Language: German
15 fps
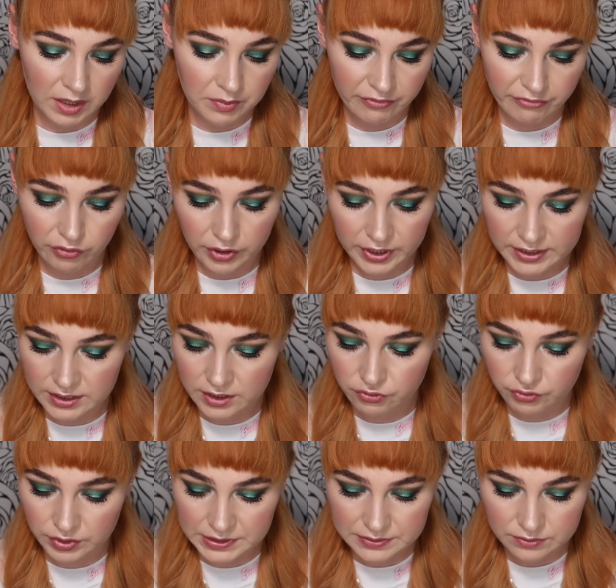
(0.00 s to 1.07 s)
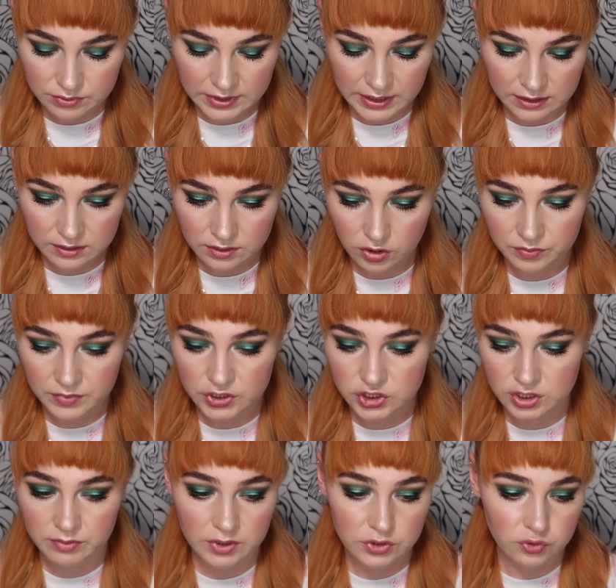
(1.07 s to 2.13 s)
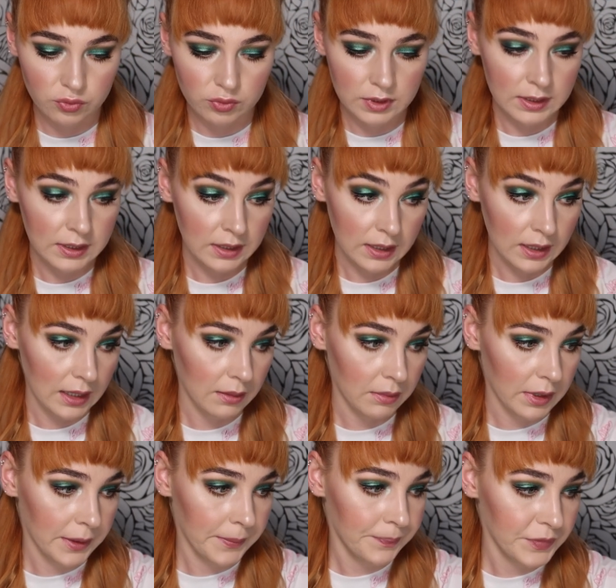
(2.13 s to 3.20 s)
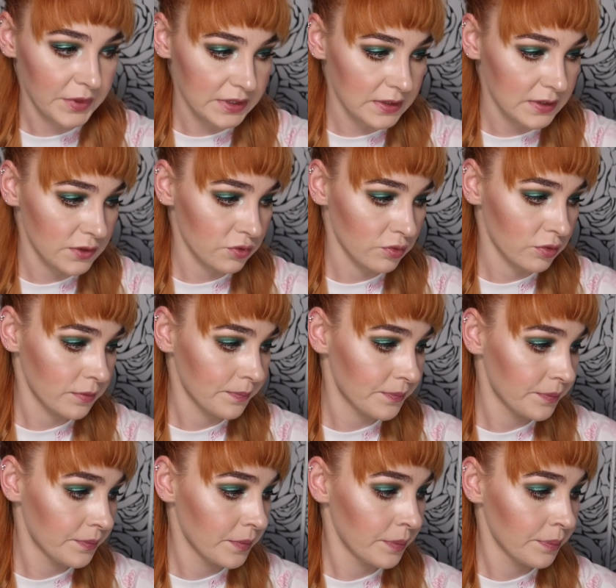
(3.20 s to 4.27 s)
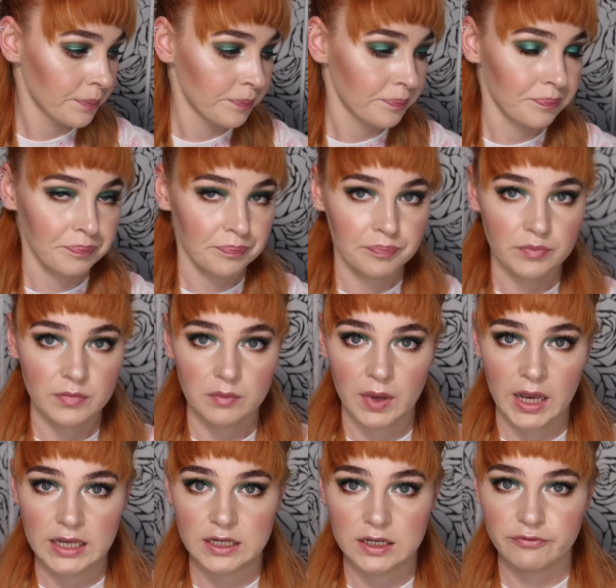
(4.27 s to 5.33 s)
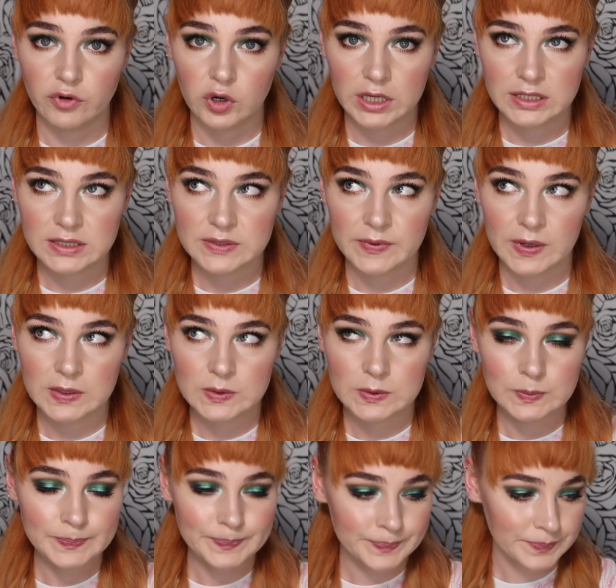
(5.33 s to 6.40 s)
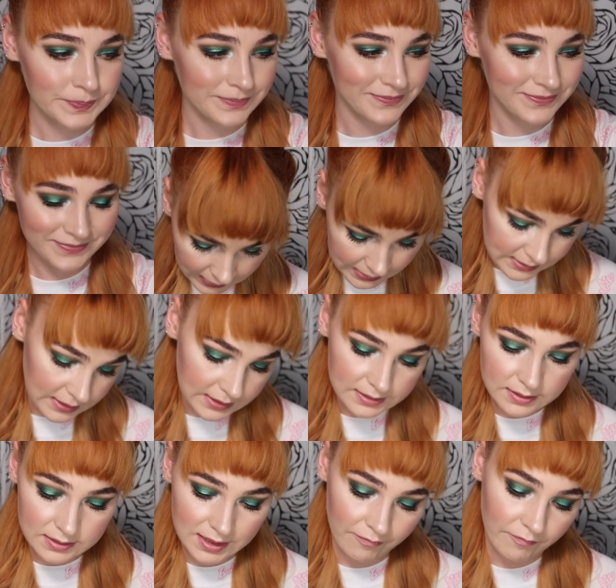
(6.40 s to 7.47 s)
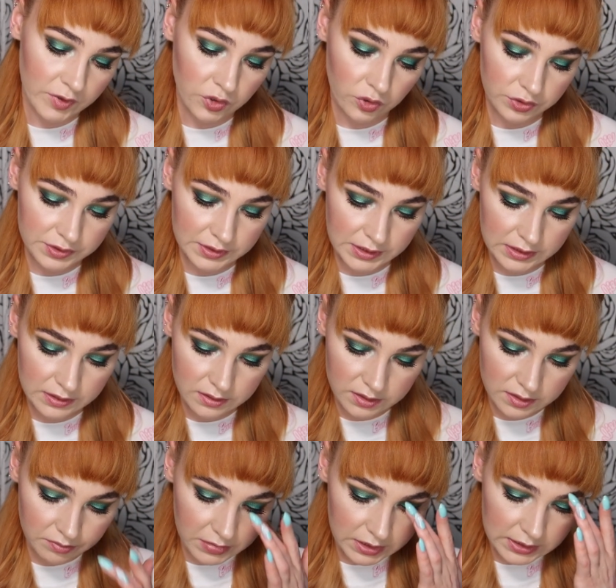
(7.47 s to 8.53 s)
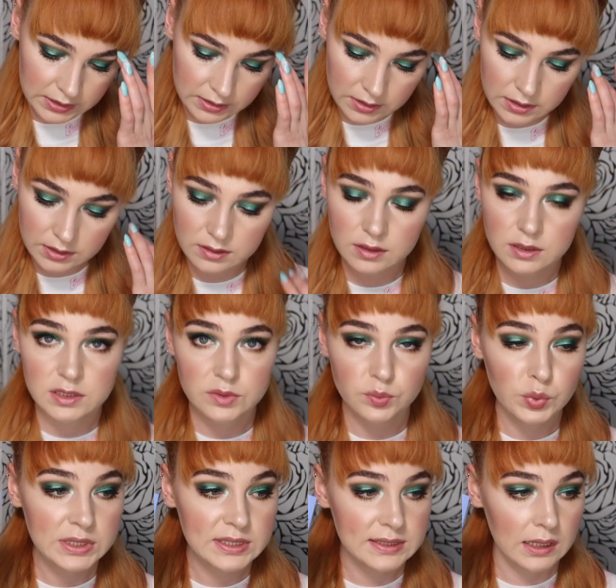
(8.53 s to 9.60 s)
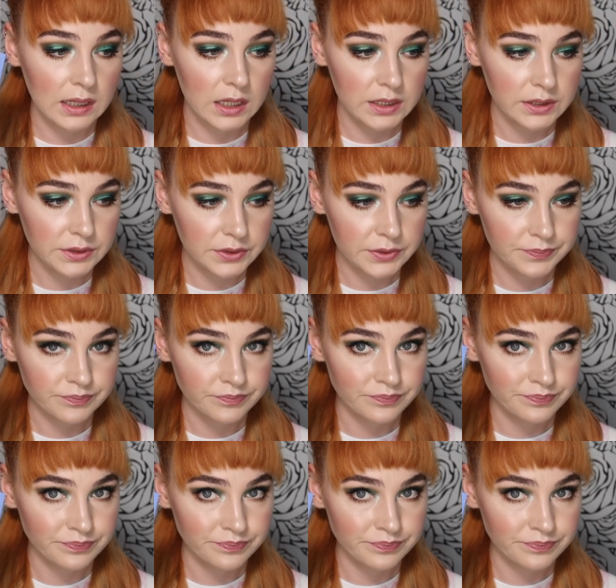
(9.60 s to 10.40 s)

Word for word: mache mir vorher die Crease und dann kommt der Schimmerton. Aber das ist so meine Vorgehensweise. Als nächstes haben wir noch die Smitten in Switzerland.